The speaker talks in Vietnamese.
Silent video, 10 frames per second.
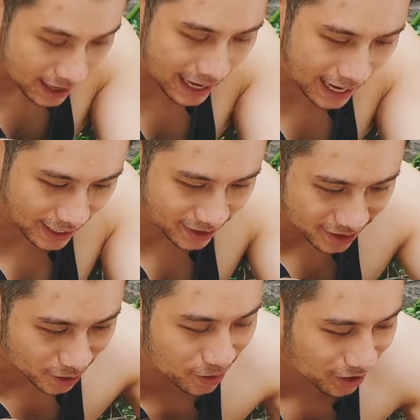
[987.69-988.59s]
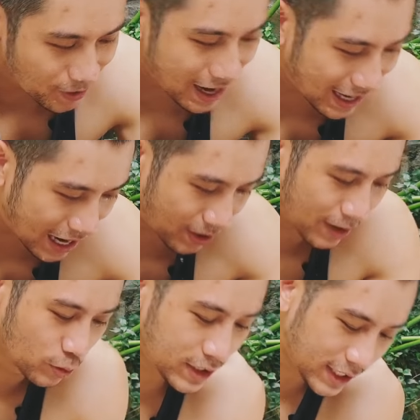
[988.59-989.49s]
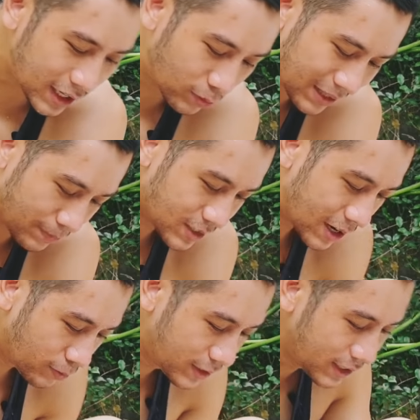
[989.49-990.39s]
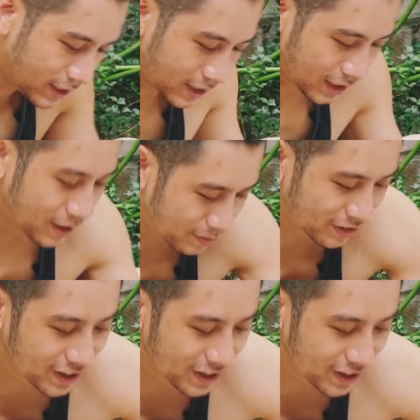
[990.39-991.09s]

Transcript: này, ngoan nào, thấy Moochi không? Tắm xong mới